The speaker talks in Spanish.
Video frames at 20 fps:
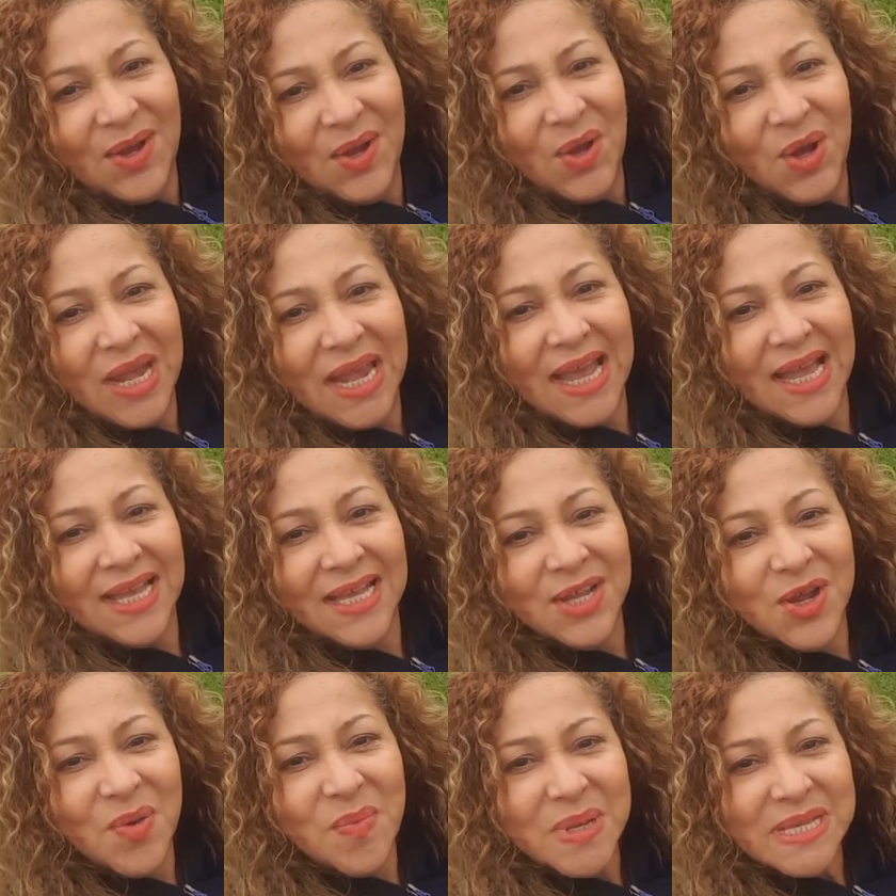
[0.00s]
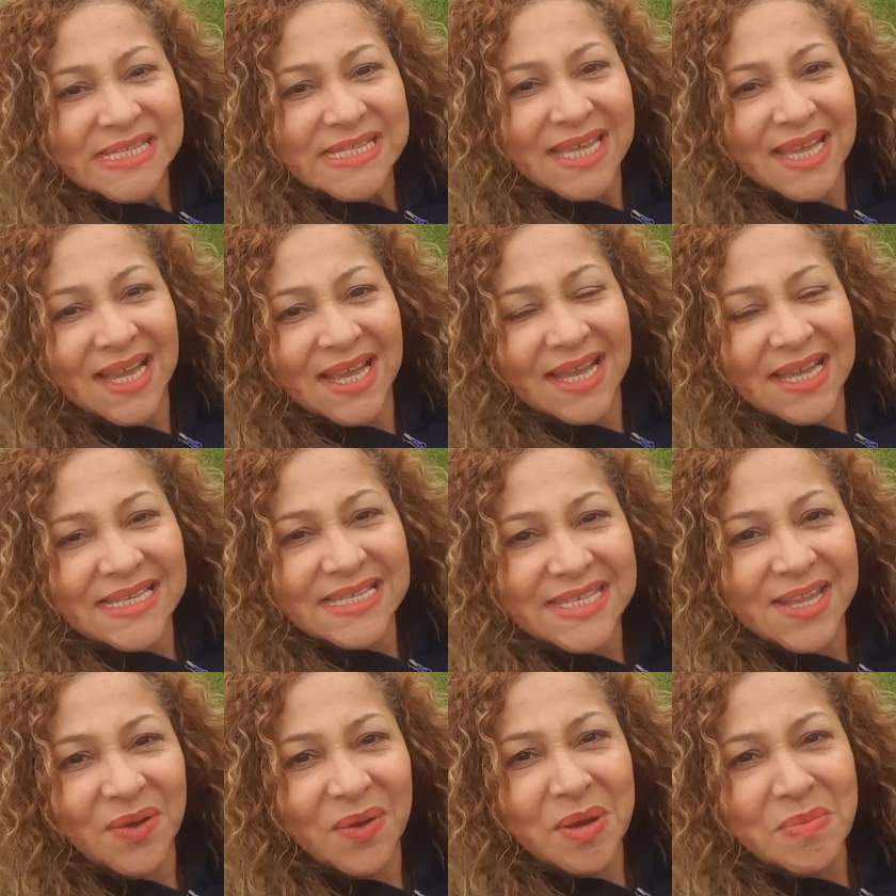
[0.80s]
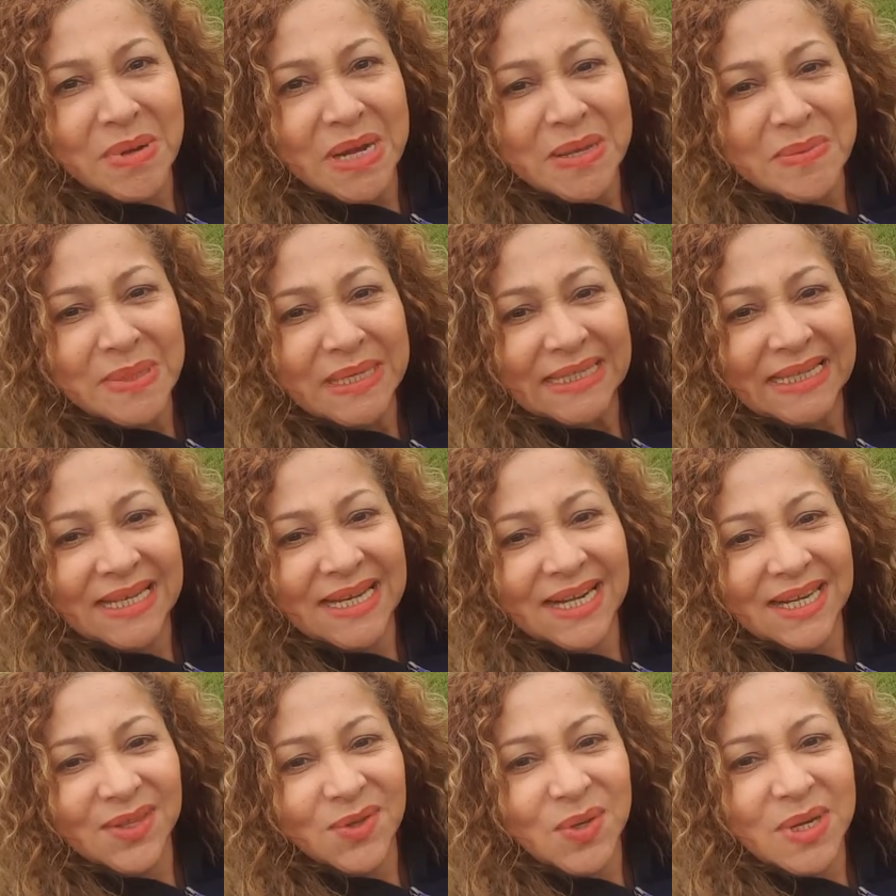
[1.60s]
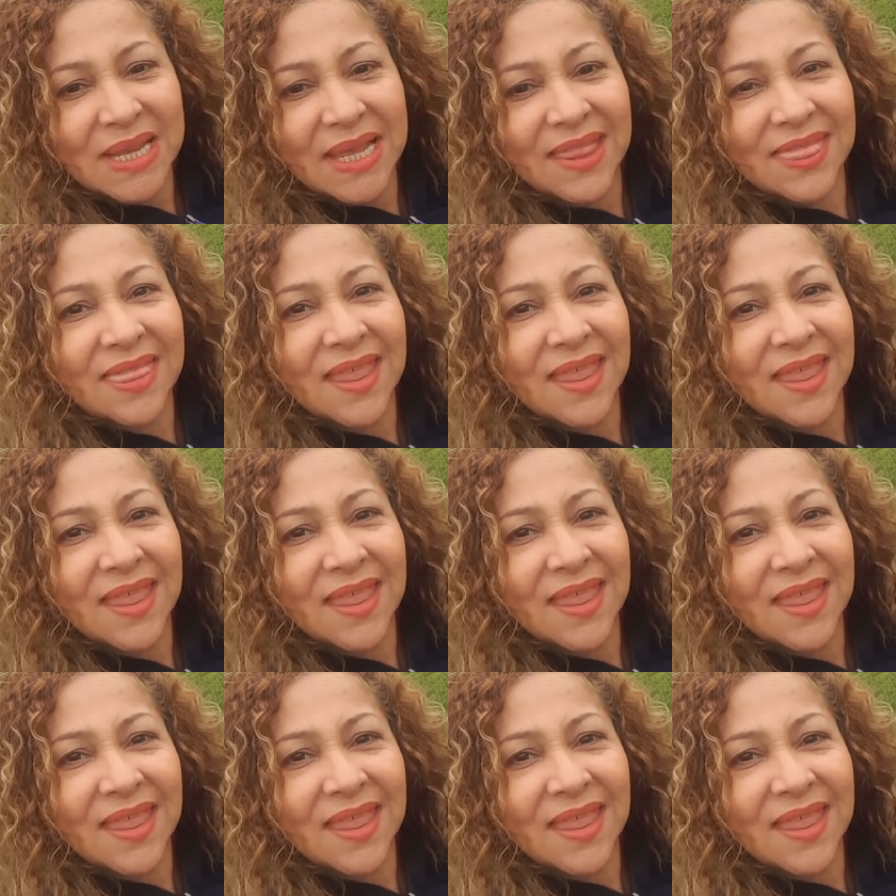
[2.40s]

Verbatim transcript: Hola, ¿cómo estás? Te habla Marimelda Cardona